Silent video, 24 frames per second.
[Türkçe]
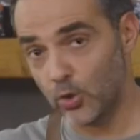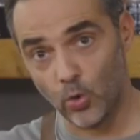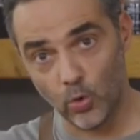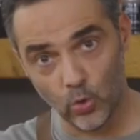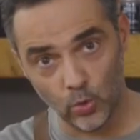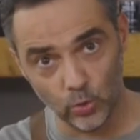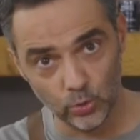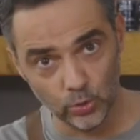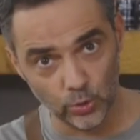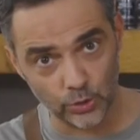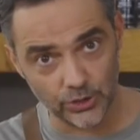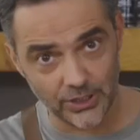
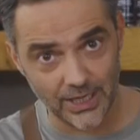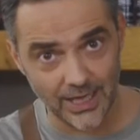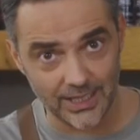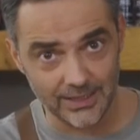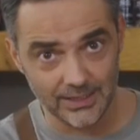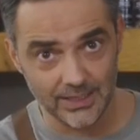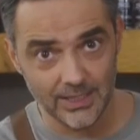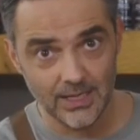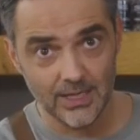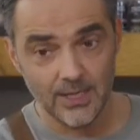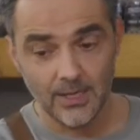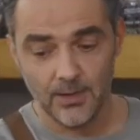O olurken
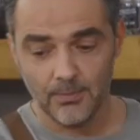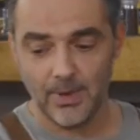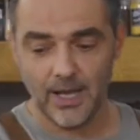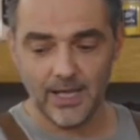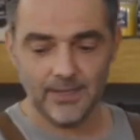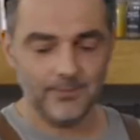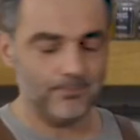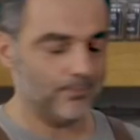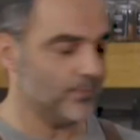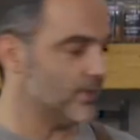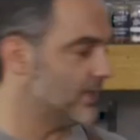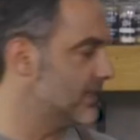
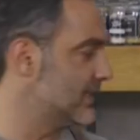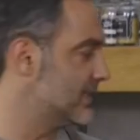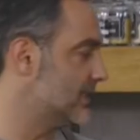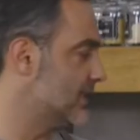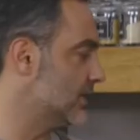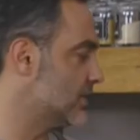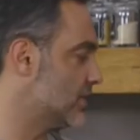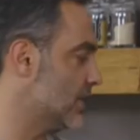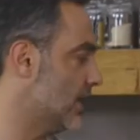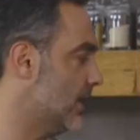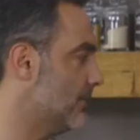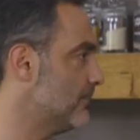ben
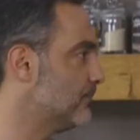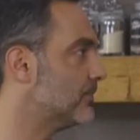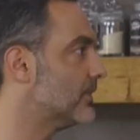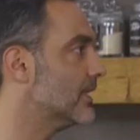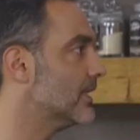hızlıca